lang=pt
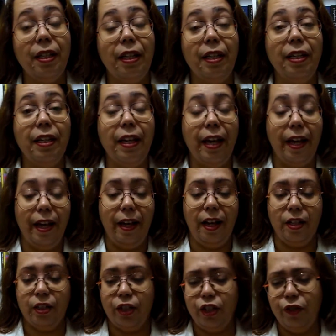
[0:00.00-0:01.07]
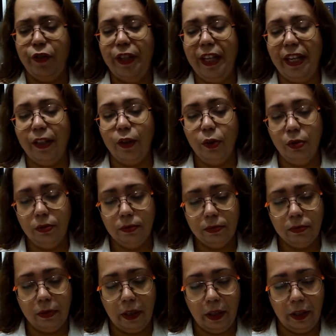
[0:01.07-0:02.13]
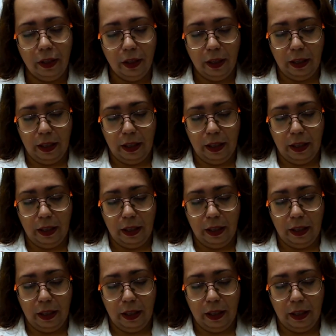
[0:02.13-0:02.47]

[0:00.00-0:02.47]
ele é, acho que é de Vinhedo, né?